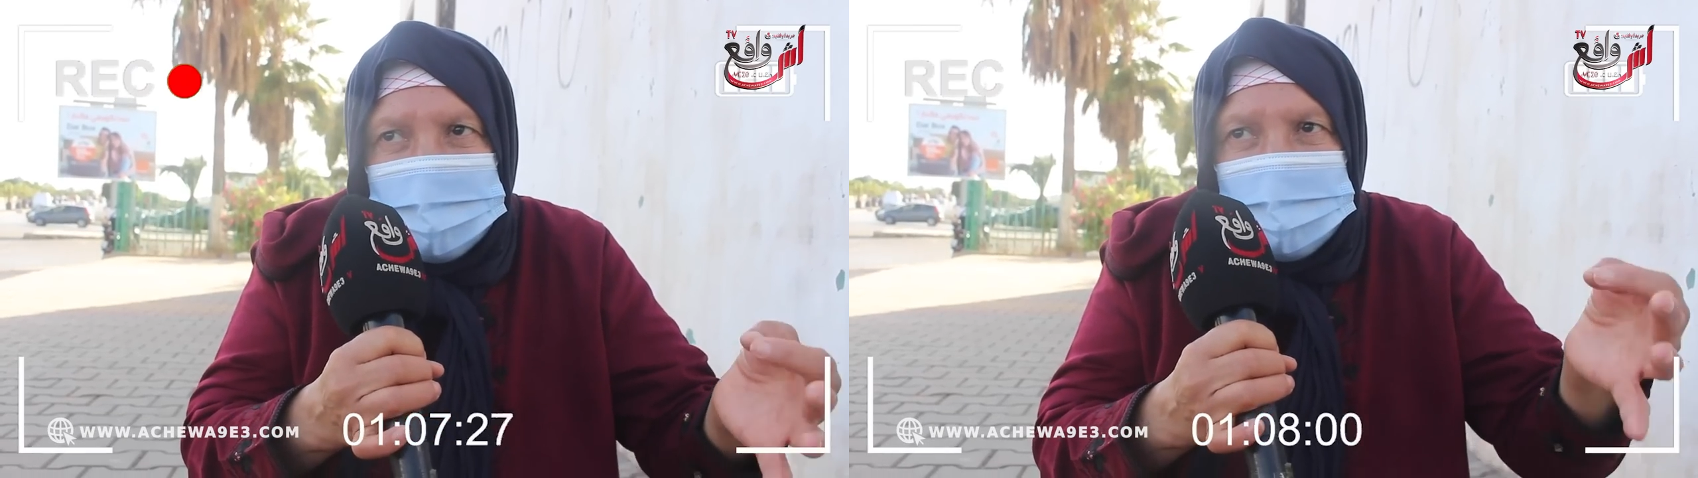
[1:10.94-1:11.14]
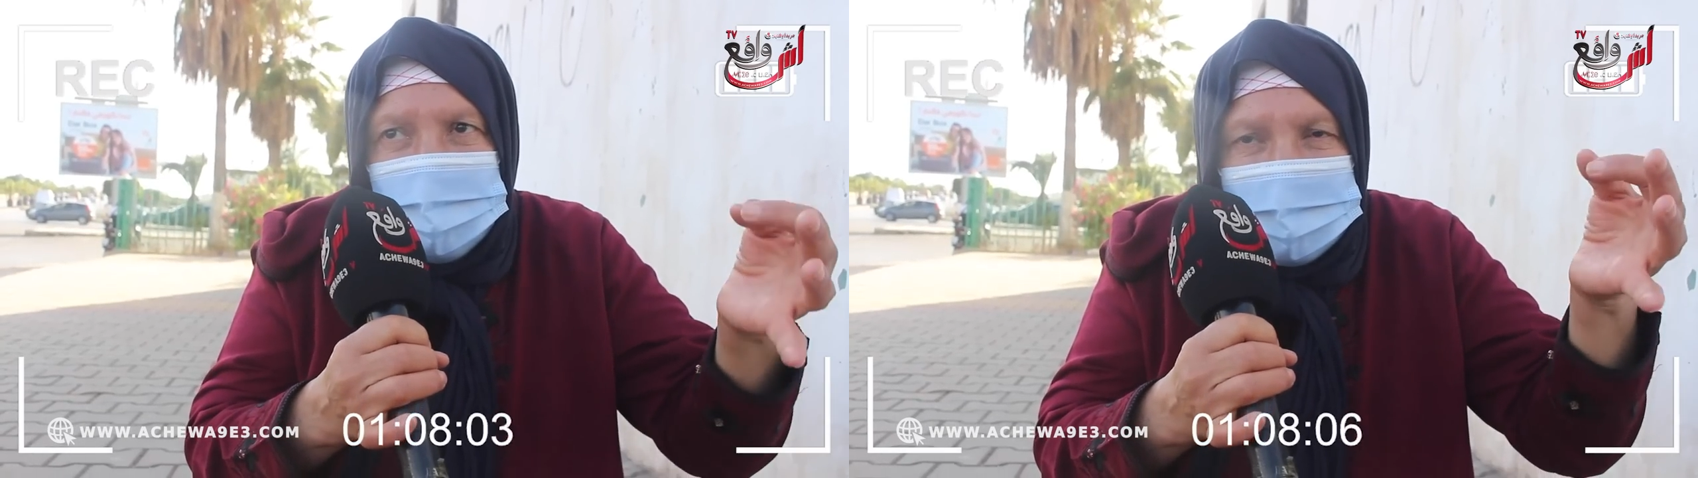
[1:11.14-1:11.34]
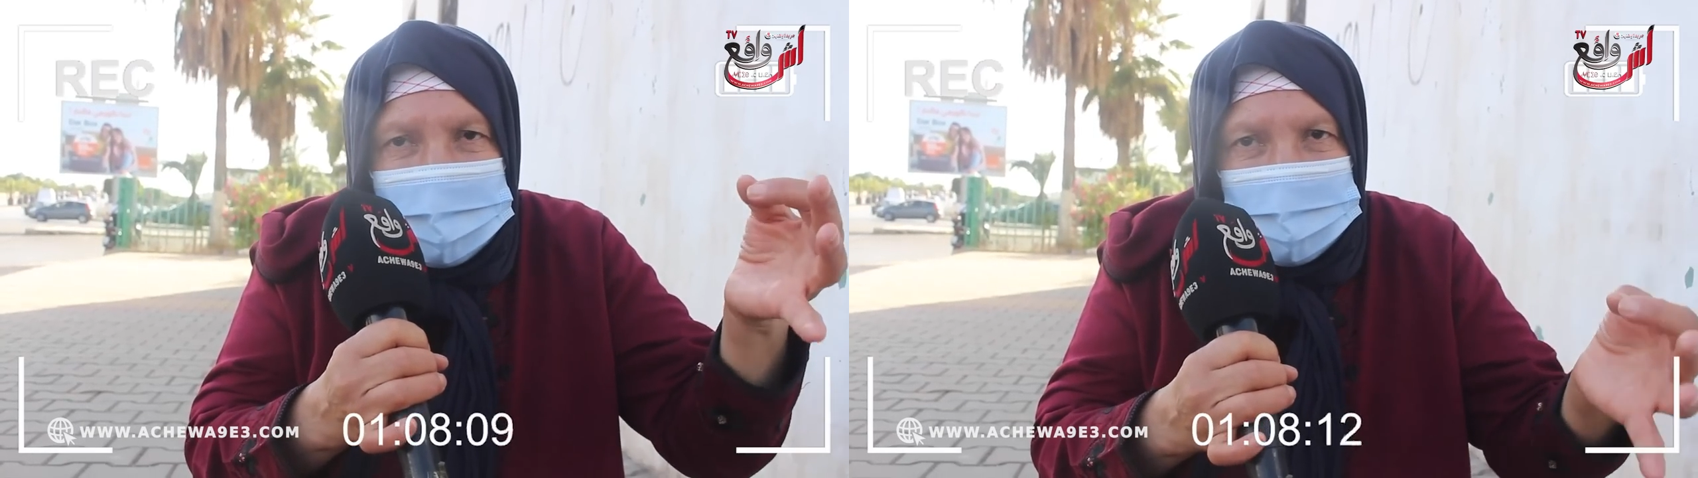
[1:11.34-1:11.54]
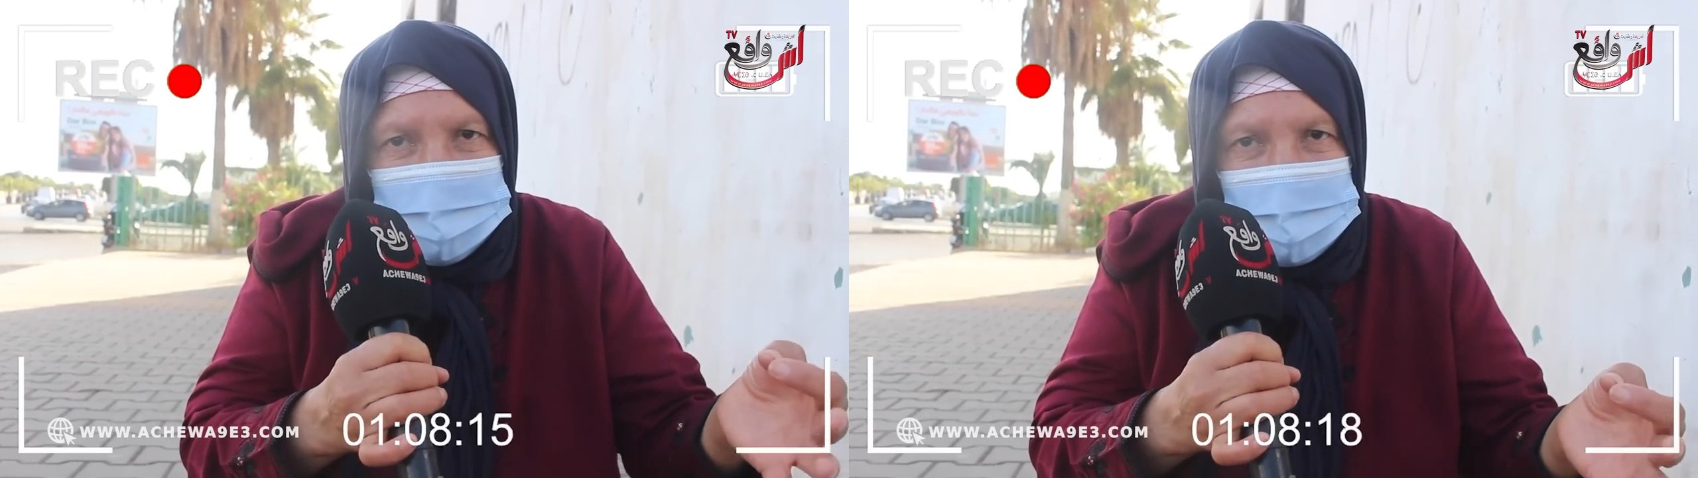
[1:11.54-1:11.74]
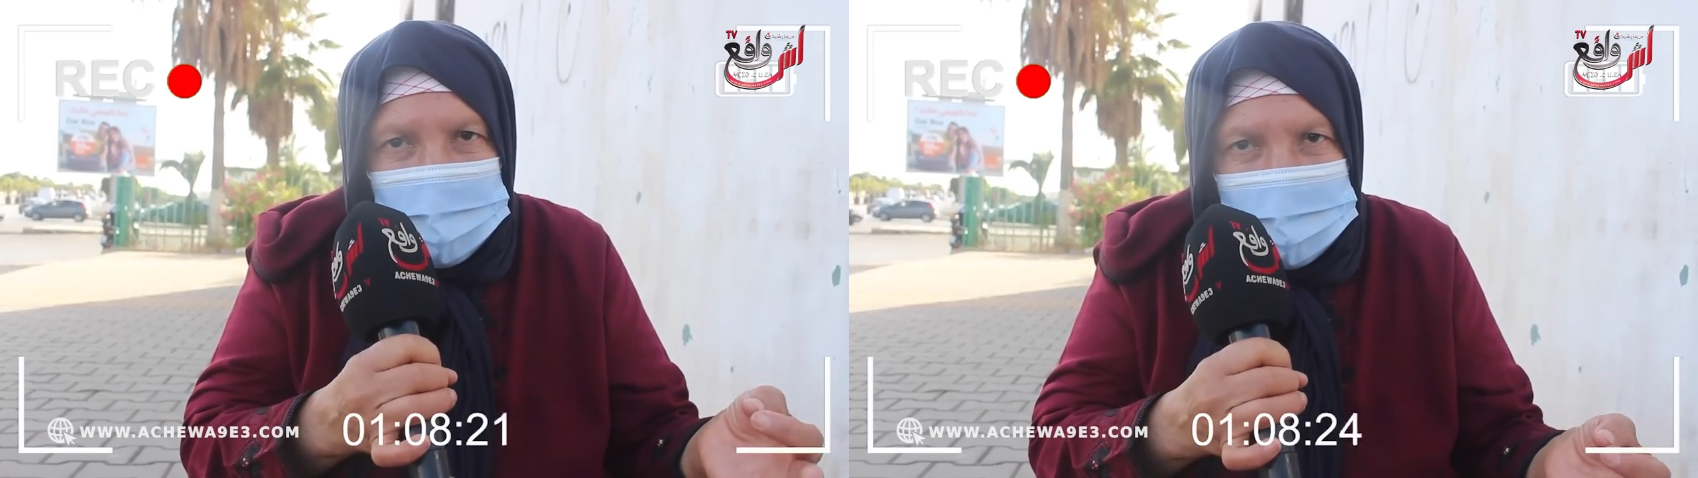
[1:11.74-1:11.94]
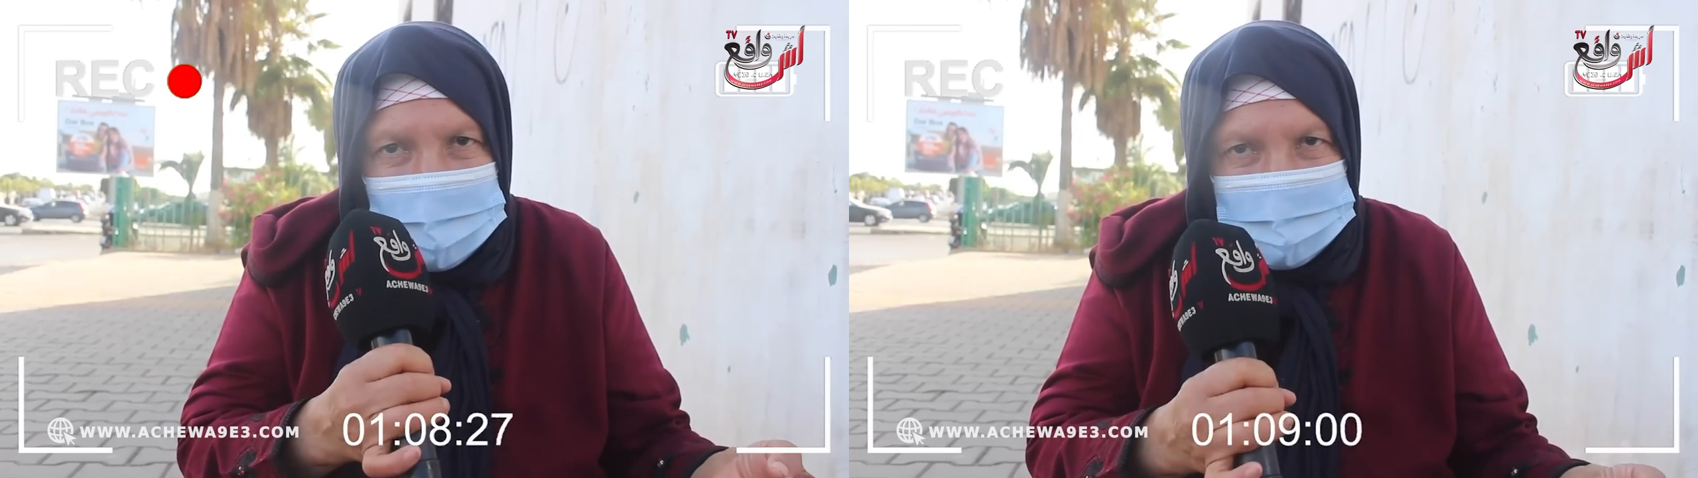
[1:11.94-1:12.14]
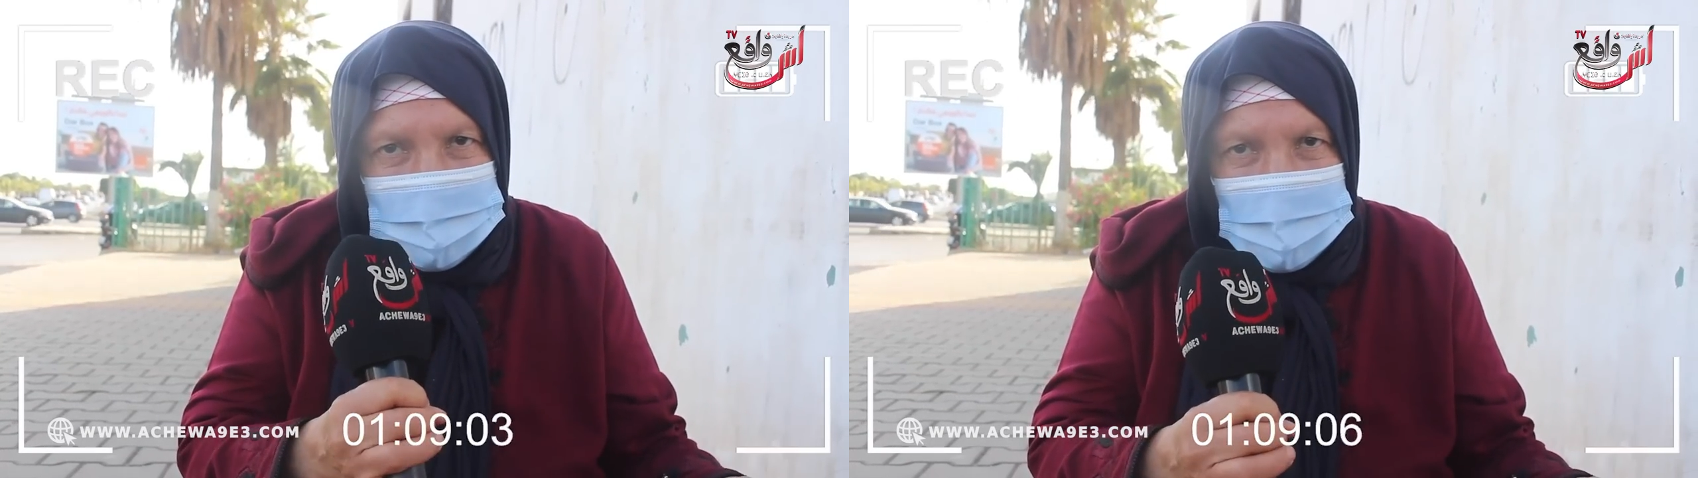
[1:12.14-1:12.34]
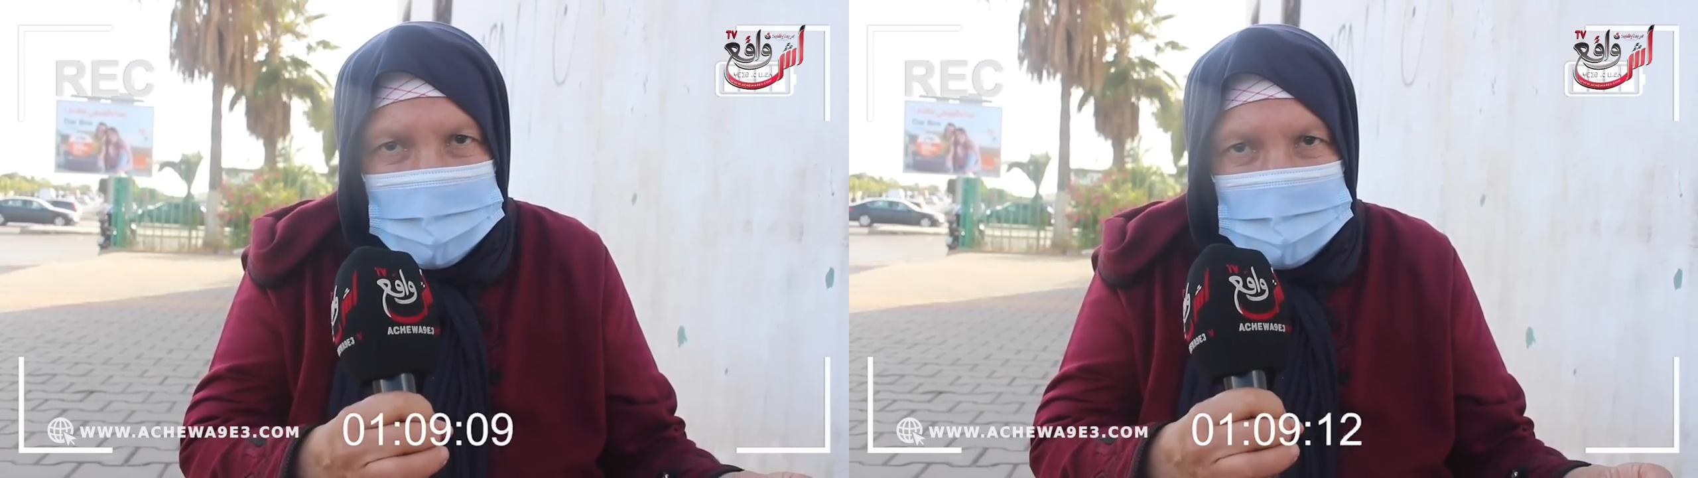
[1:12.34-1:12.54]
تجيبي لي قيمه البليه
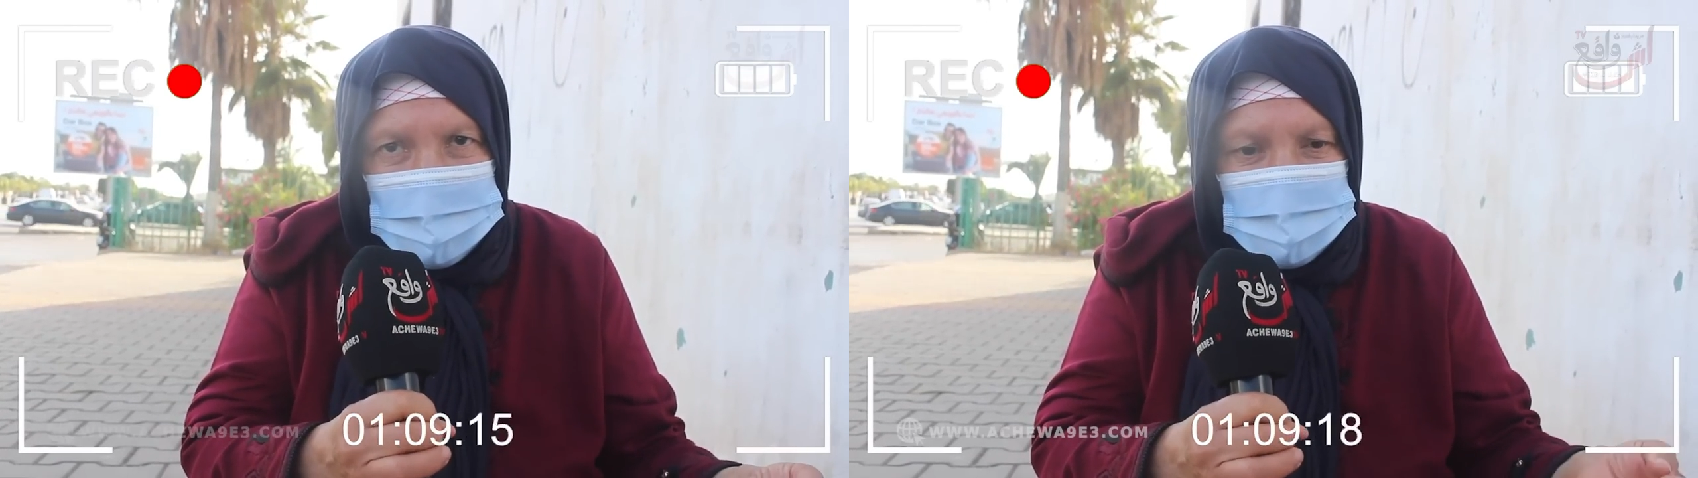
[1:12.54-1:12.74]
ديالي